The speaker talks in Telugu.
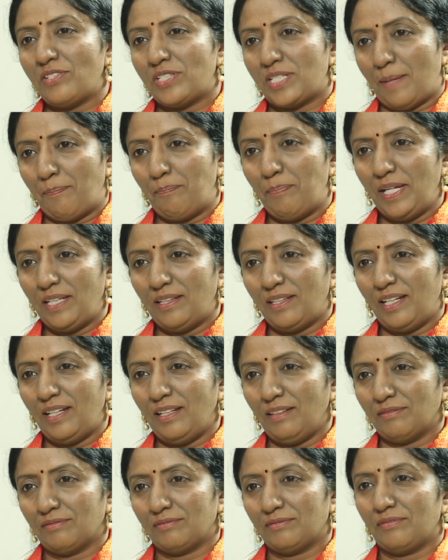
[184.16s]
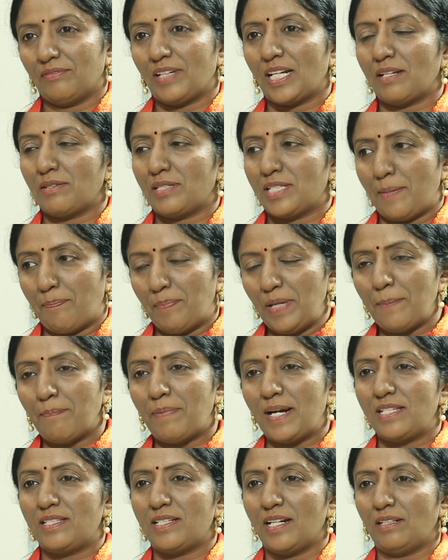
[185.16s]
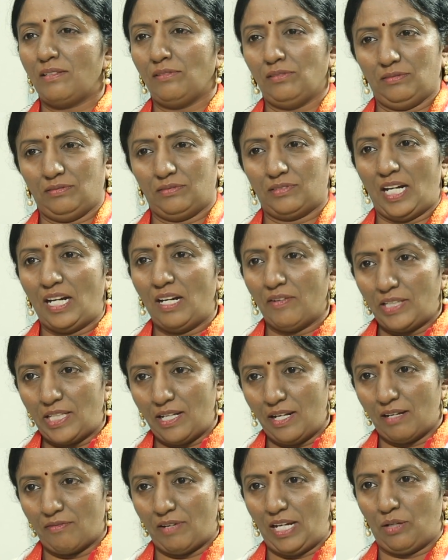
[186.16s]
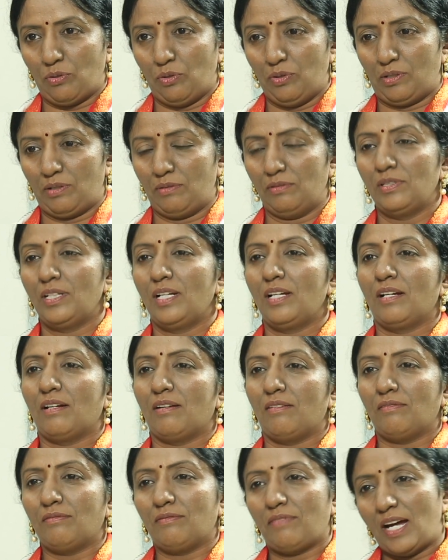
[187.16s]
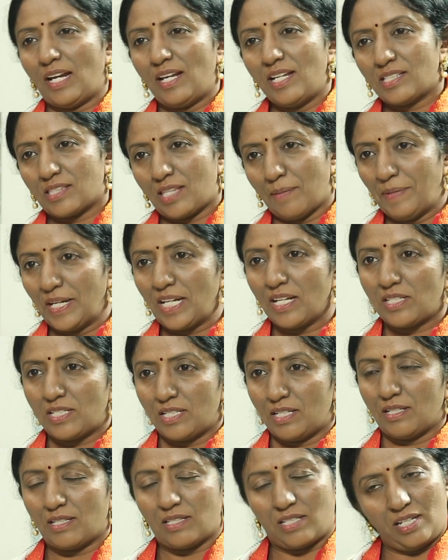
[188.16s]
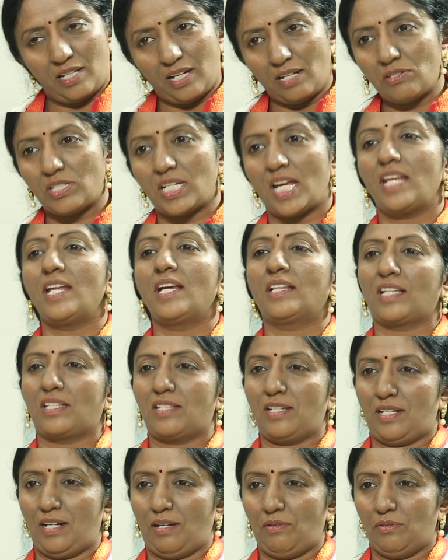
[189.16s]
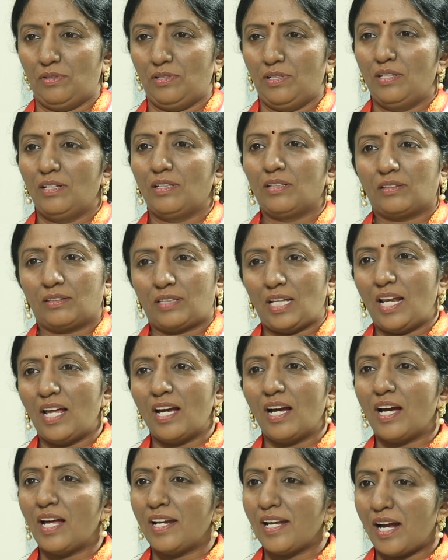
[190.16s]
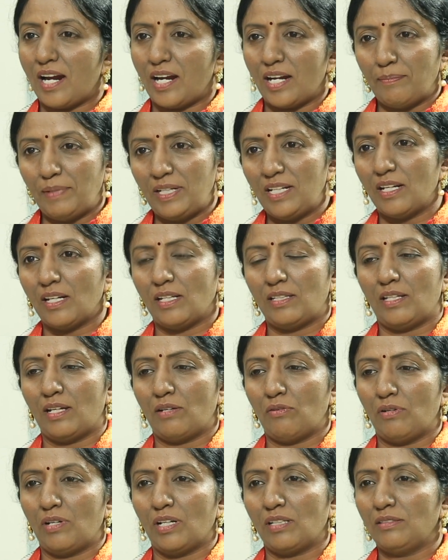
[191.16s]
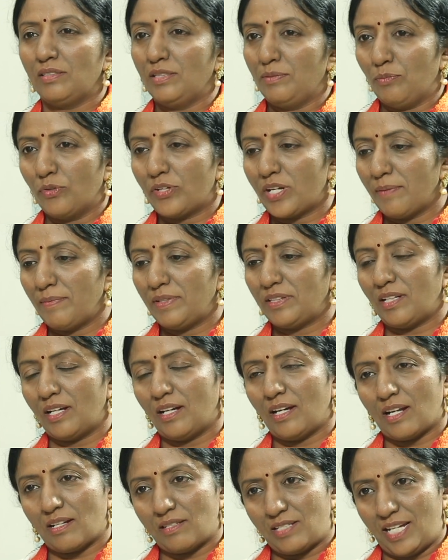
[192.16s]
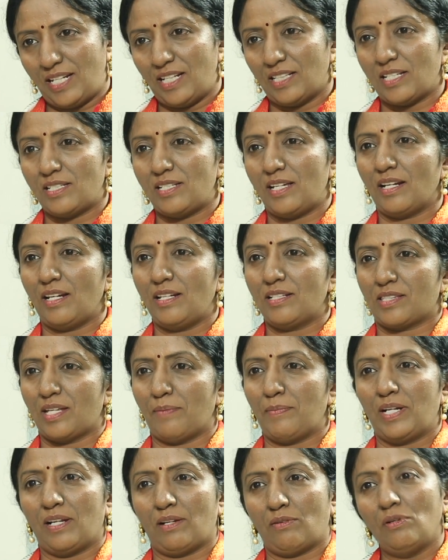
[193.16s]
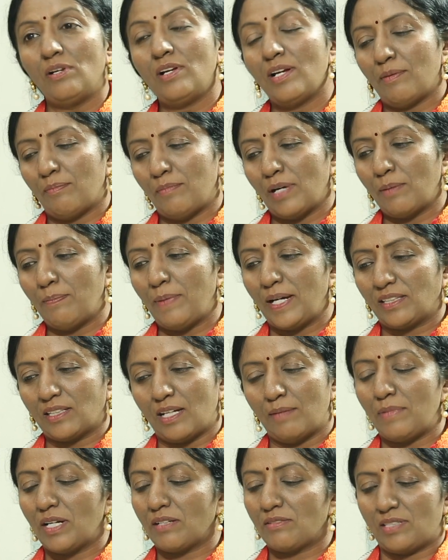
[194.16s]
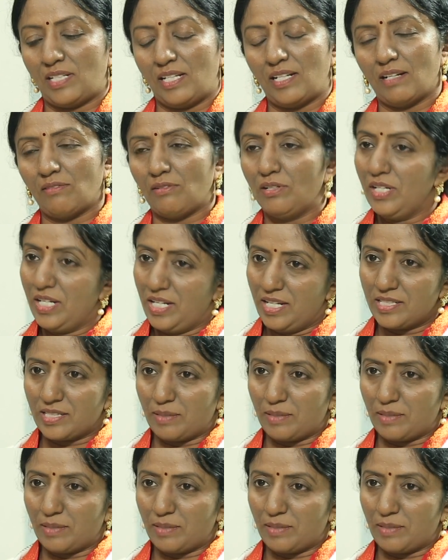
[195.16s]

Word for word: వాళ్ళు చెప్పింది వాళ్ళు చెప్పిన బడ్జెట్ రెండు వందల ఇరవై కోట్లు వాళ్ళు ఇస్తామన్న చీ చీరలు చేనేత చీరలు తెలంగాణ ఆడబిడ్డలందరూ కూడా ముఖ్యమంత్రి గారు చేనేత చీరలు ఇస్తామన్నారు మాకు బతుకమ్మకు చీరలు